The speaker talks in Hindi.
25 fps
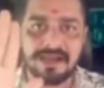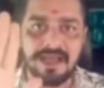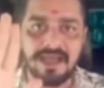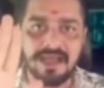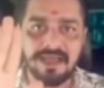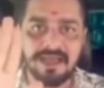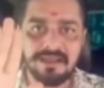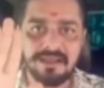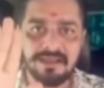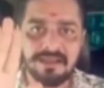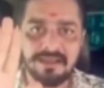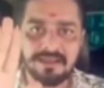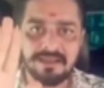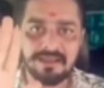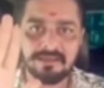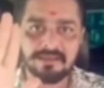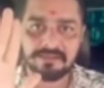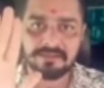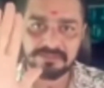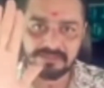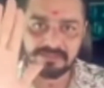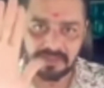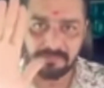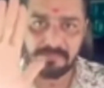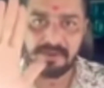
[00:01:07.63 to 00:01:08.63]
वो हाँ?
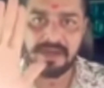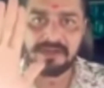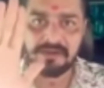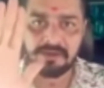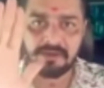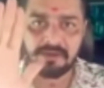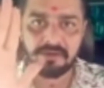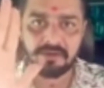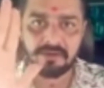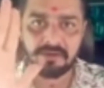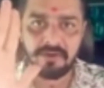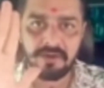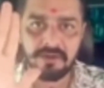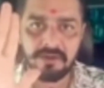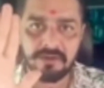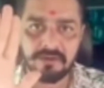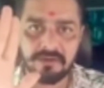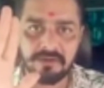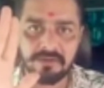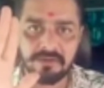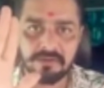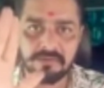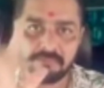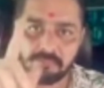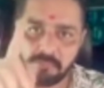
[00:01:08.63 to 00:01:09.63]
सबर करो
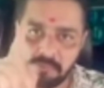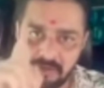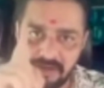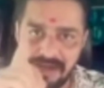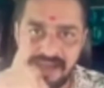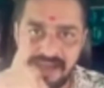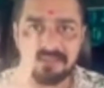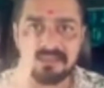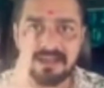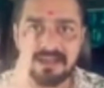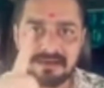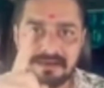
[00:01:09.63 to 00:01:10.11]
ये